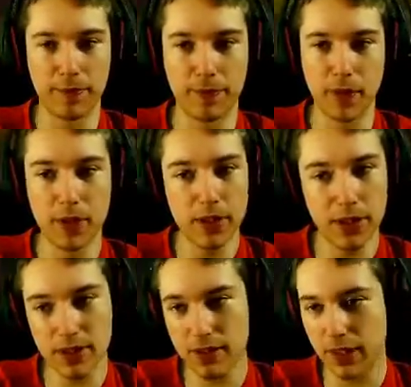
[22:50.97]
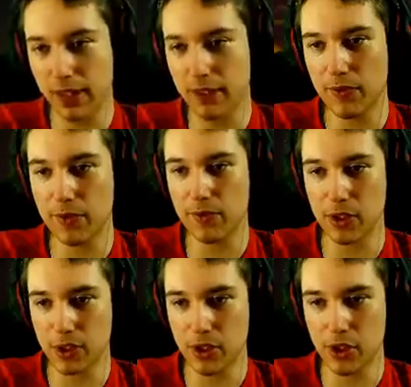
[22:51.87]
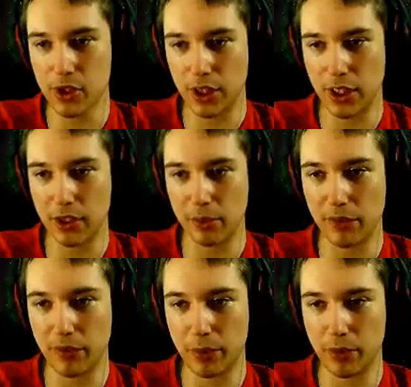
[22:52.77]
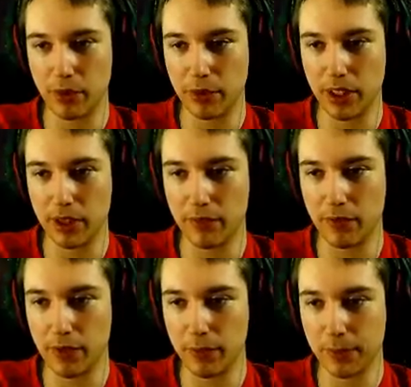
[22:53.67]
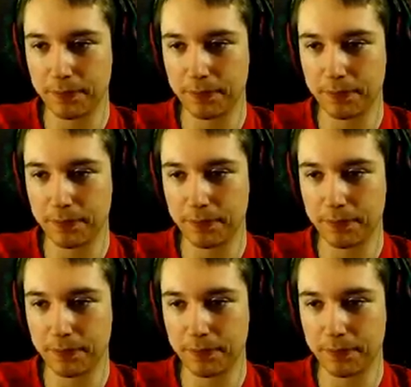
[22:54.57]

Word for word: No i z takich widzów się cieszę, czekają na filmy, oglądają filmy.